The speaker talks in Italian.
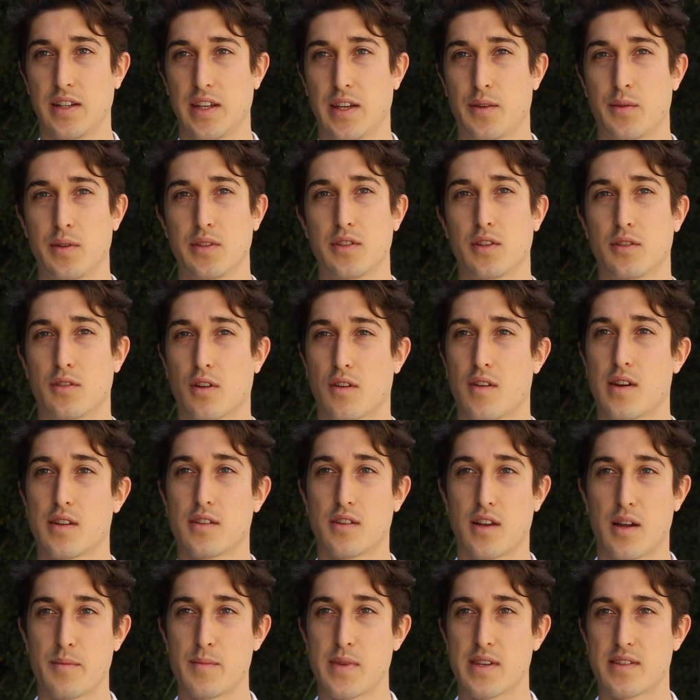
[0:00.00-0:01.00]
e quindi ho
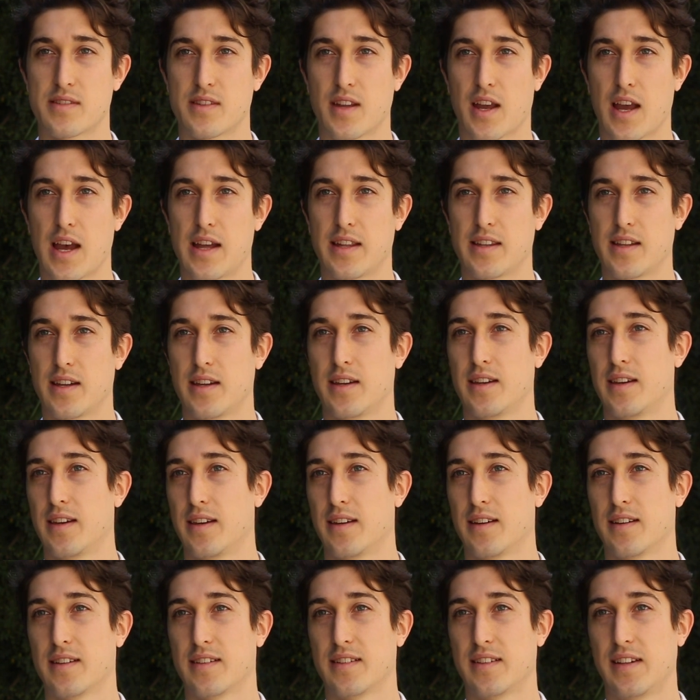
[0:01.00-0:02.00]
trovato la mia strada
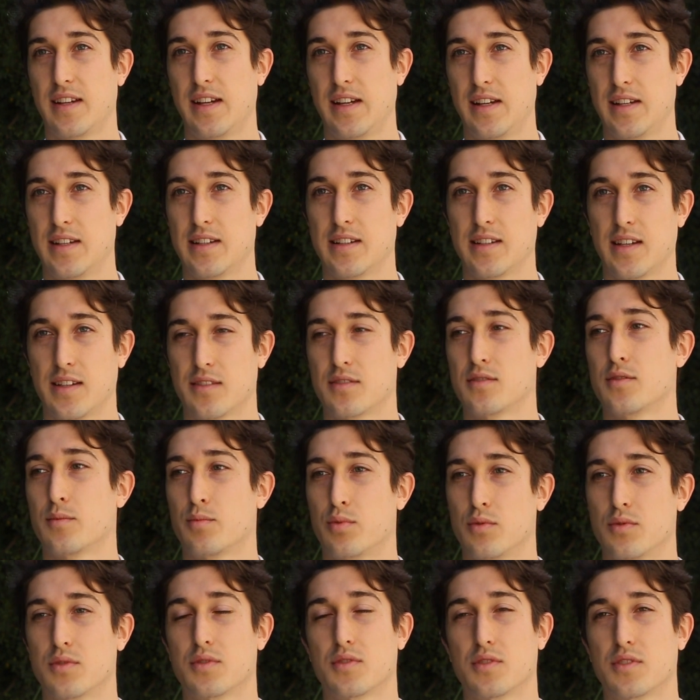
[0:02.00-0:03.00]
e, e sono,
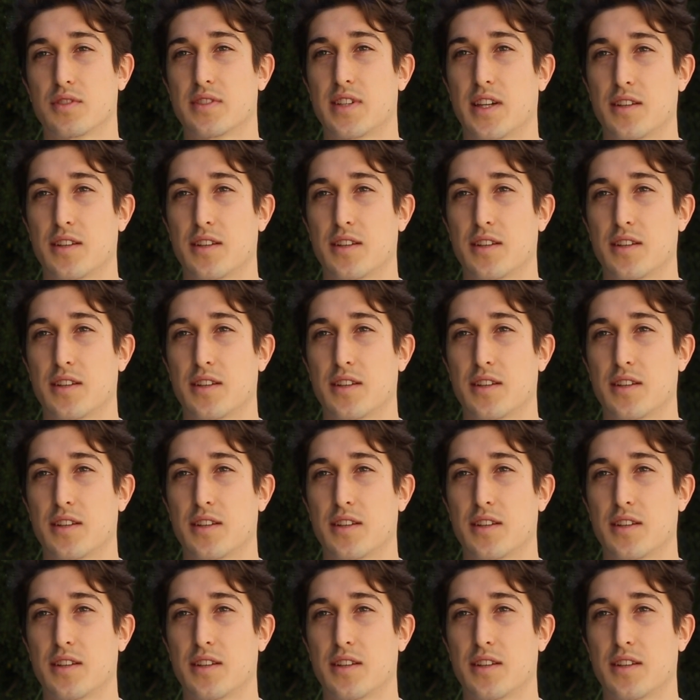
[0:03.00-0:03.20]
appunto, sono